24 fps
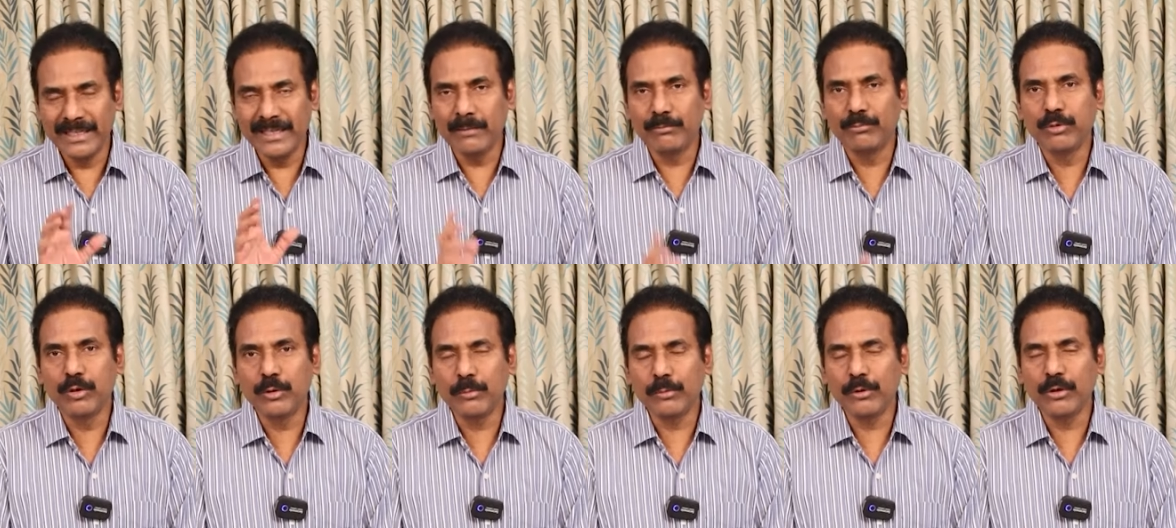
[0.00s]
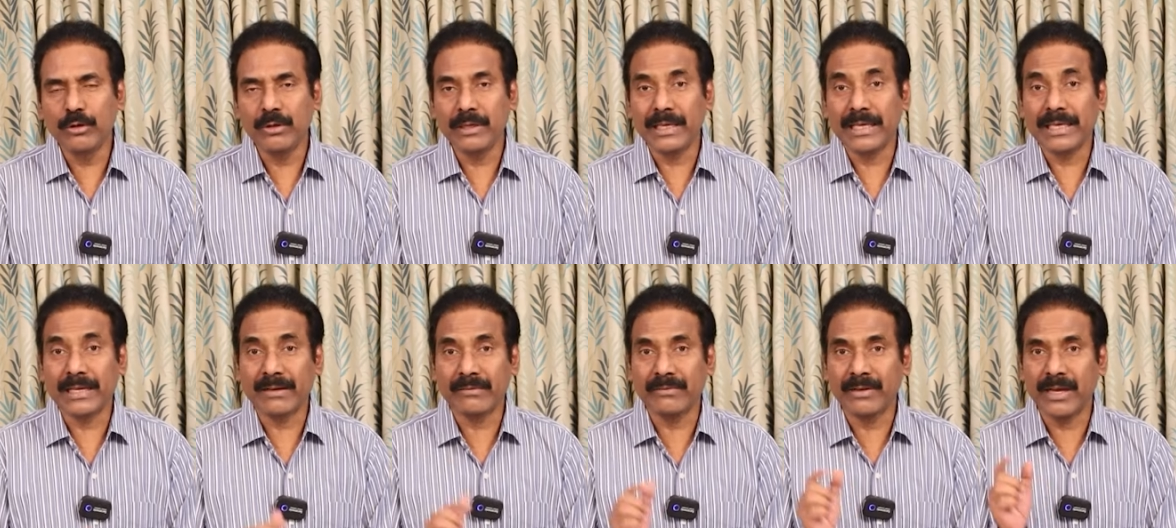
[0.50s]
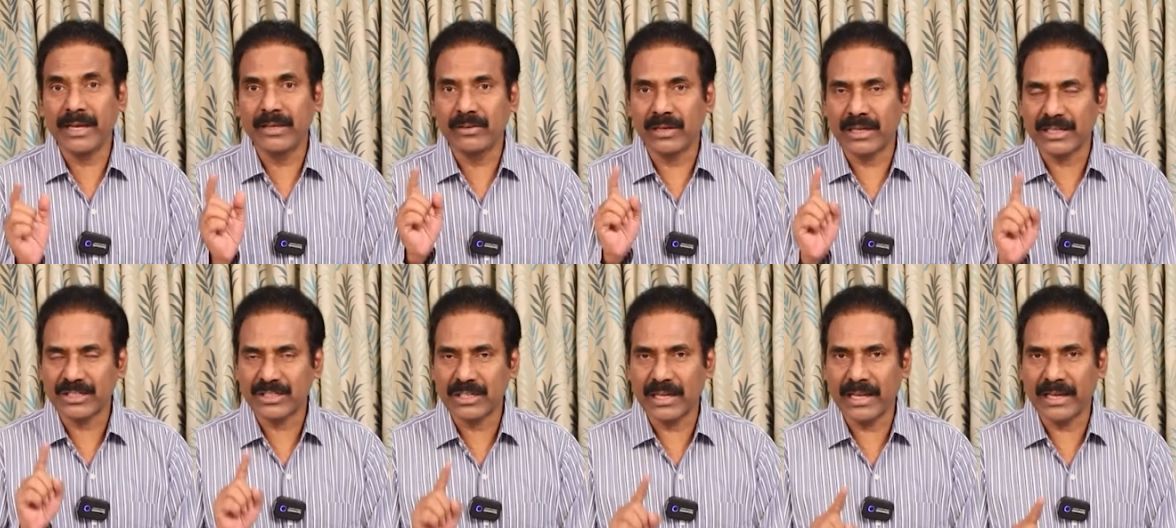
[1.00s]
ఈ భూములు ఇరవై
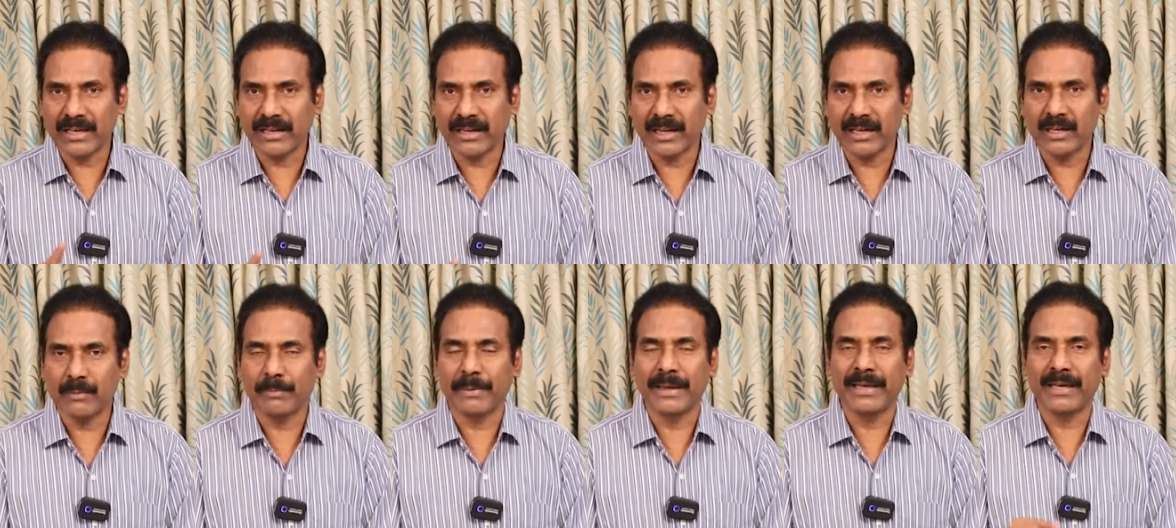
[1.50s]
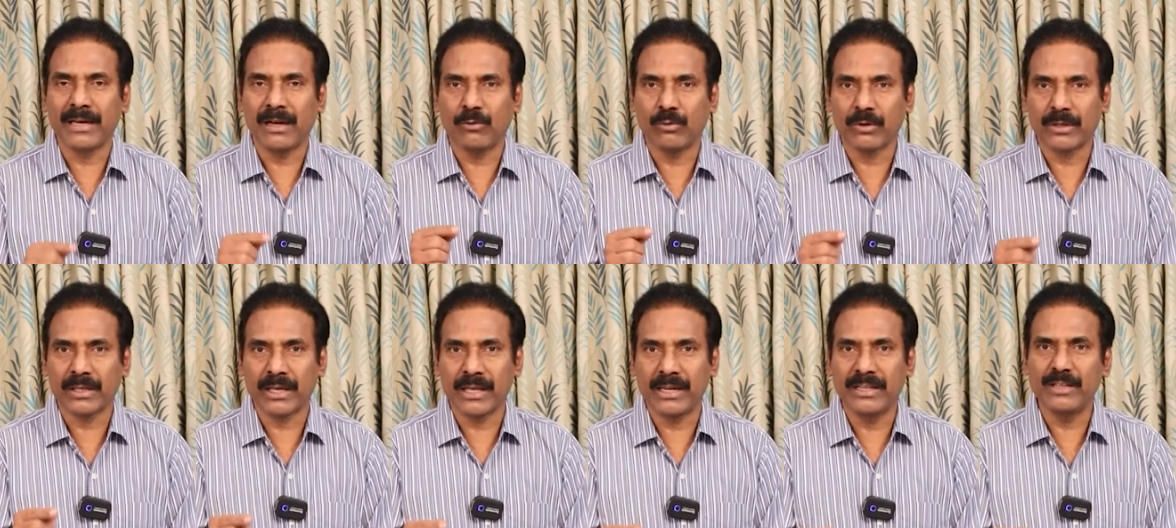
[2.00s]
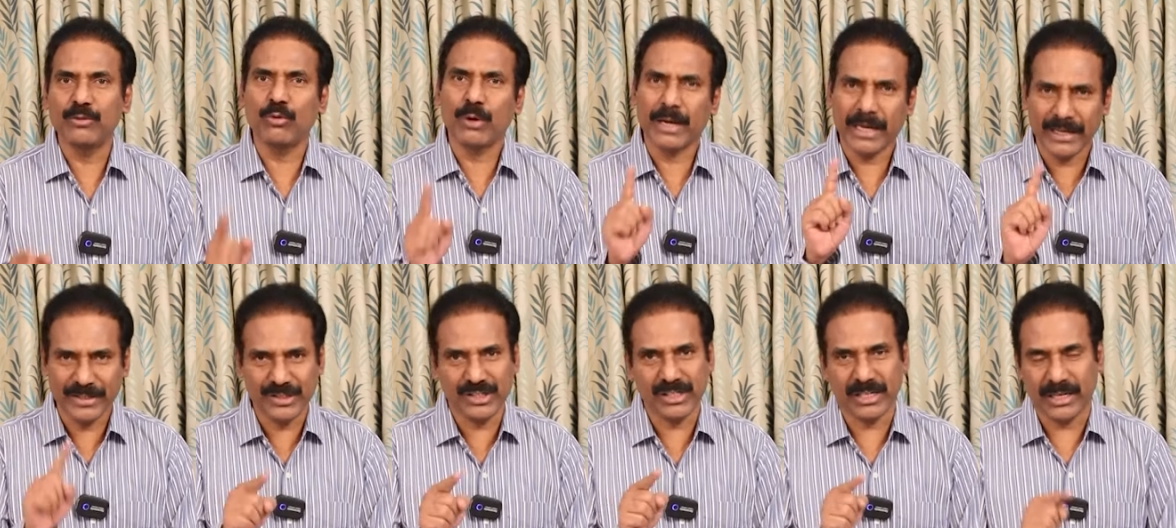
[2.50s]
ఐదు లక్షల ఎకరాలకు పైగా ఉంటాయి అనేది
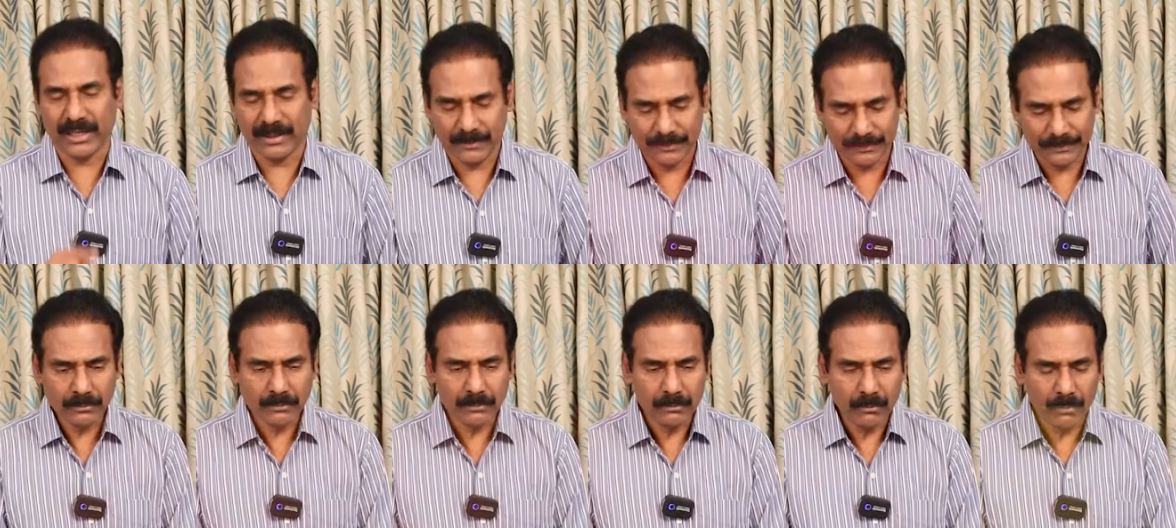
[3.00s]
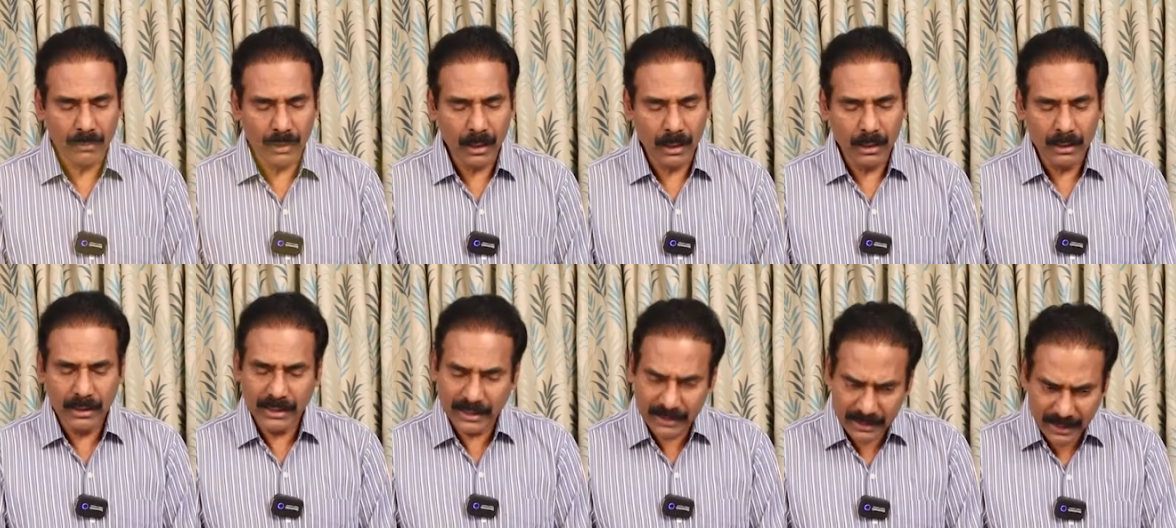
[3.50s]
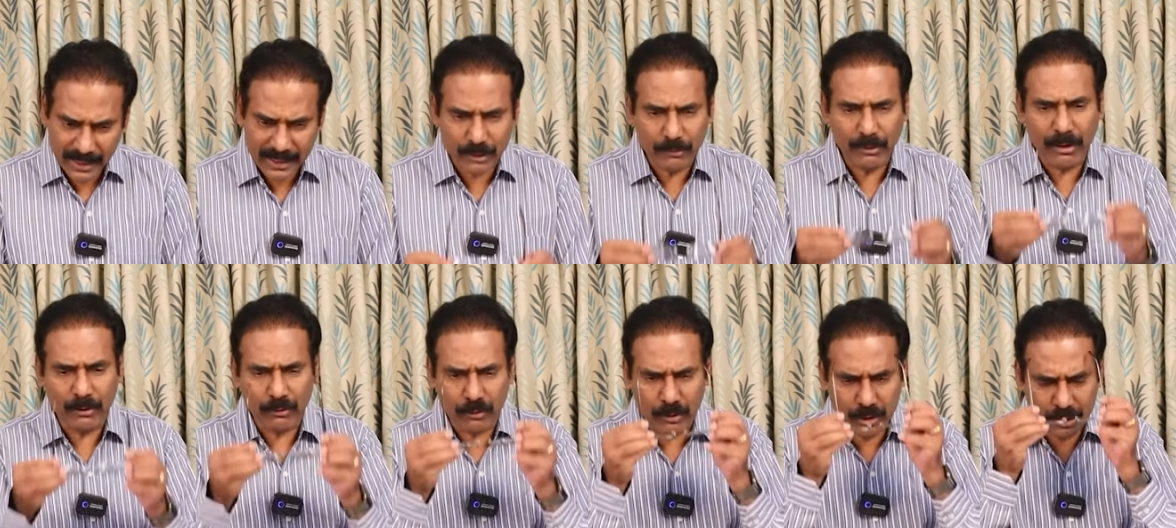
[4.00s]
ఒక అంచనా ఇంకా
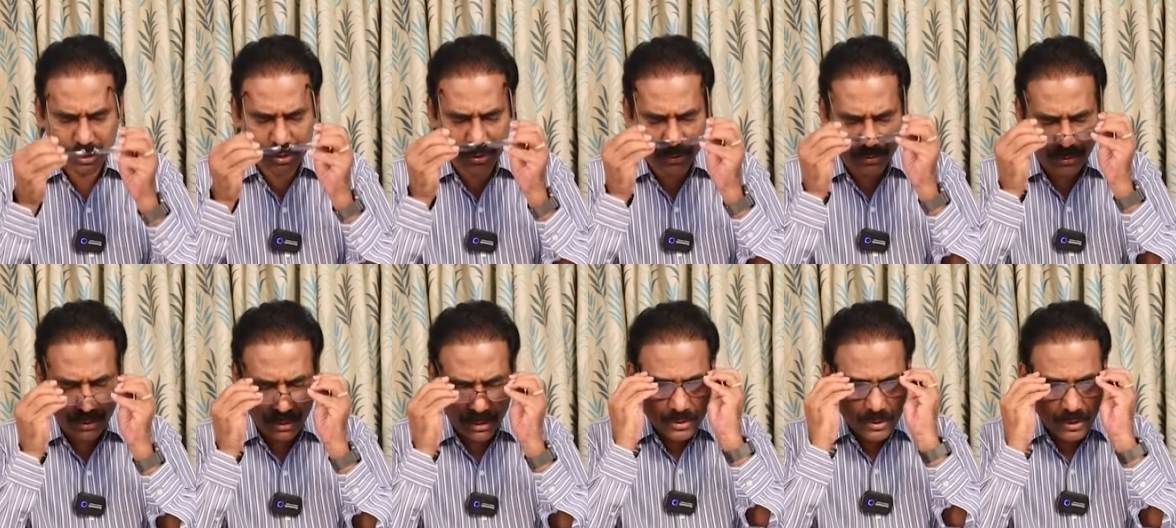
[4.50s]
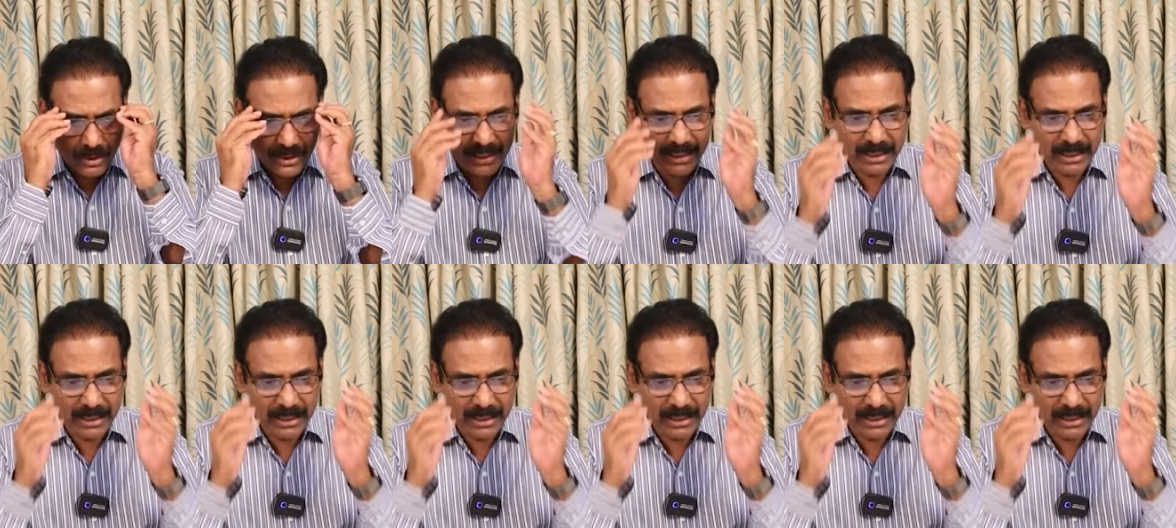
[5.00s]
ఎక్కువే ఉండొచ్చు సో